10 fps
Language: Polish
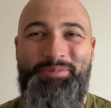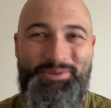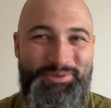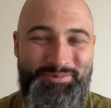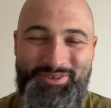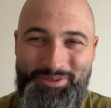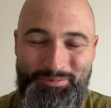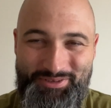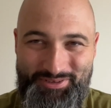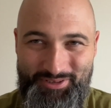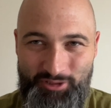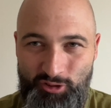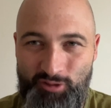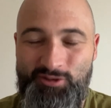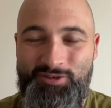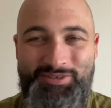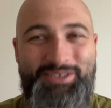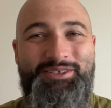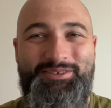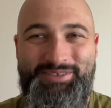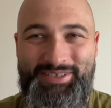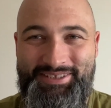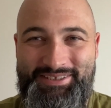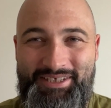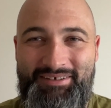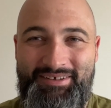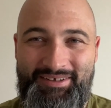prosimy Cię, byś dotknął naszego serca,